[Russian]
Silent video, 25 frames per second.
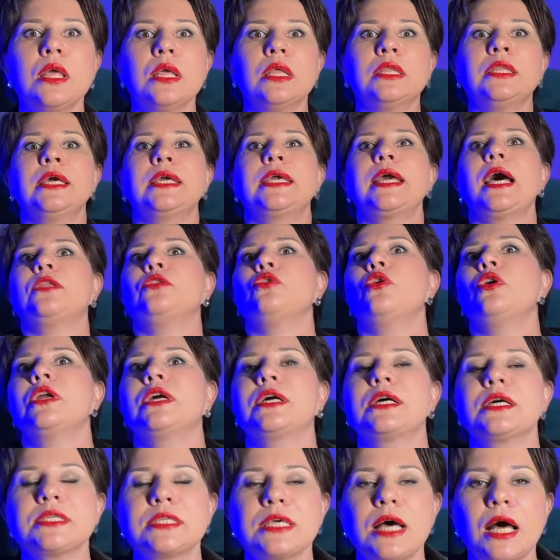да я
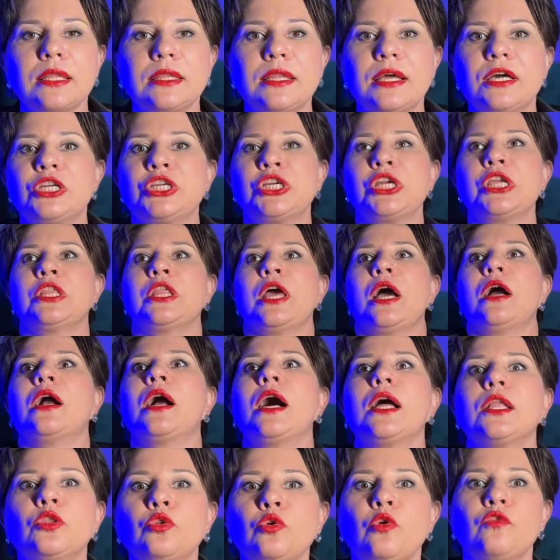только за отношения, да я
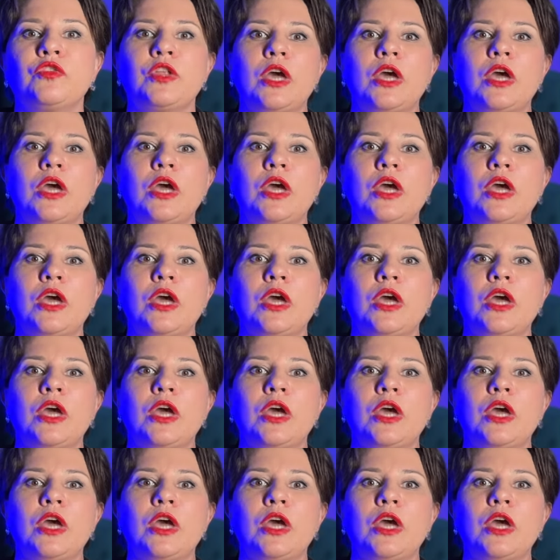готов,